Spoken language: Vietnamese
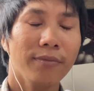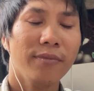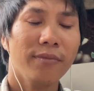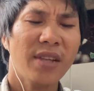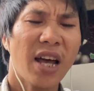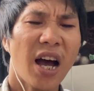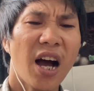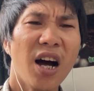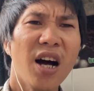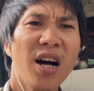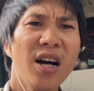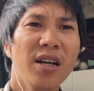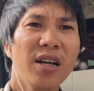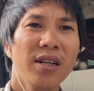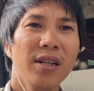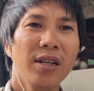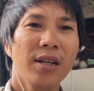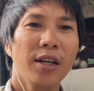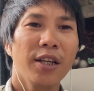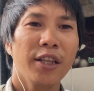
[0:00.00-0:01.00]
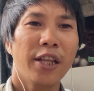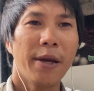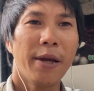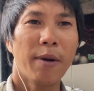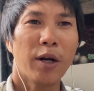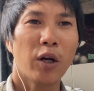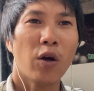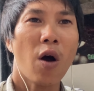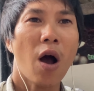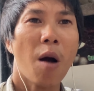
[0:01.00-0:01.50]
đó thì
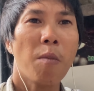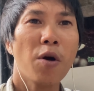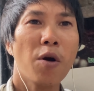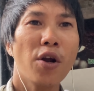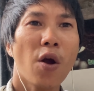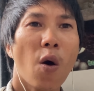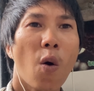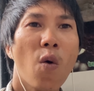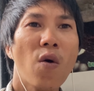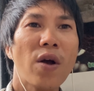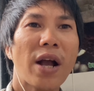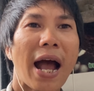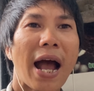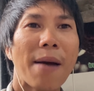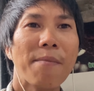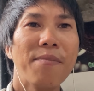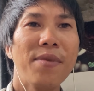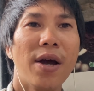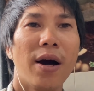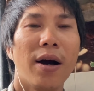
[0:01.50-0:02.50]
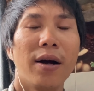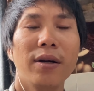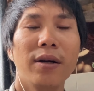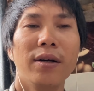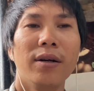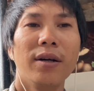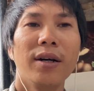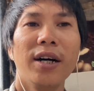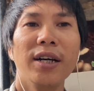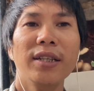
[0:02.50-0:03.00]
mình cũng không có đủ cảm nhận
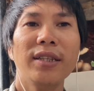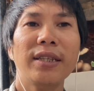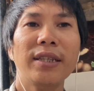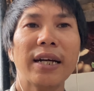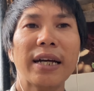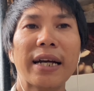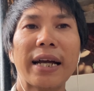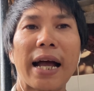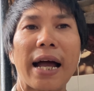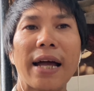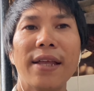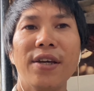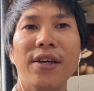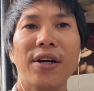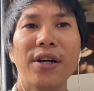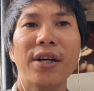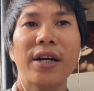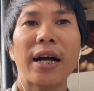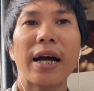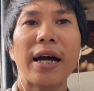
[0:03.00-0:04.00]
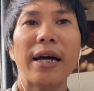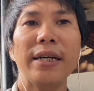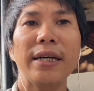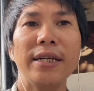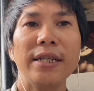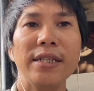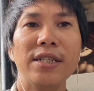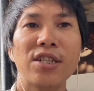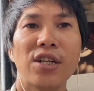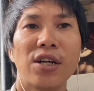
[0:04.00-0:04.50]
được hết tất cả những cái
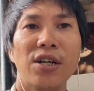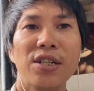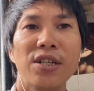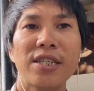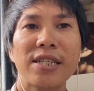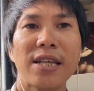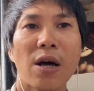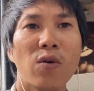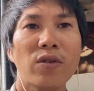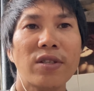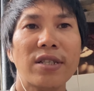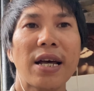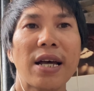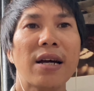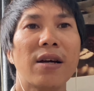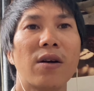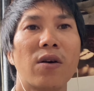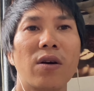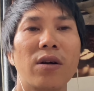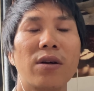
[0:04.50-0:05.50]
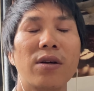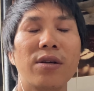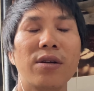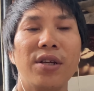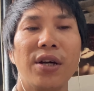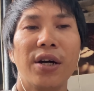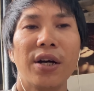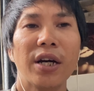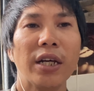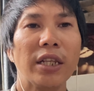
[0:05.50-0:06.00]
sự sâu sắc
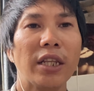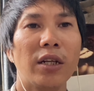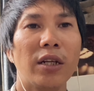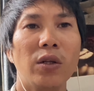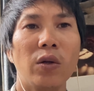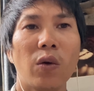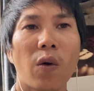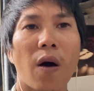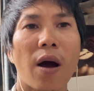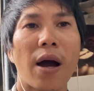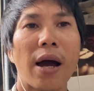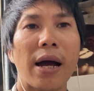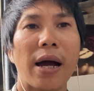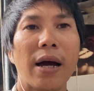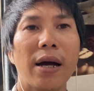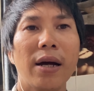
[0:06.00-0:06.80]
những cái tinh hoa